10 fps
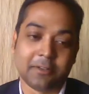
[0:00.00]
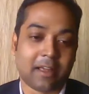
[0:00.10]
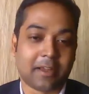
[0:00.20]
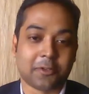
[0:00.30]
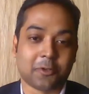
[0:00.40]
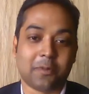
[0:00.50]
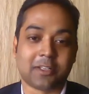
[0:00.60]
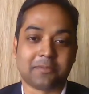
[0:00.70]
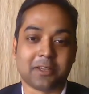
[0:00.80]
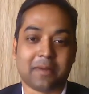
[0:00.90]
संजीव थैंक यू सो
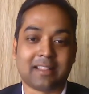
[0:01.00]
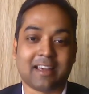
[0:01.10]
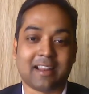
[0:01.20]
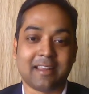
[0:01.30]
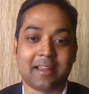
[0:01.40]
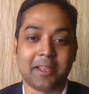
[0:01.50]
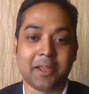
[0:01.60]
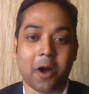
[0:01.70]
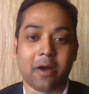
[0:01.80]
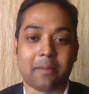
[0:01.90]
मच हमसे बात करने के
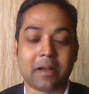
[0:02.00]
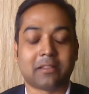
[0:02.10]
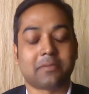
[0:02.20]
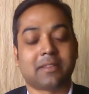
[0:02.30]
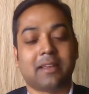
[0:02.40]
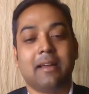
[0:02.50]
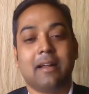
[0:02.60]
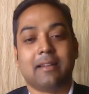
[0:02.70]
लिए और हमारी तरफ से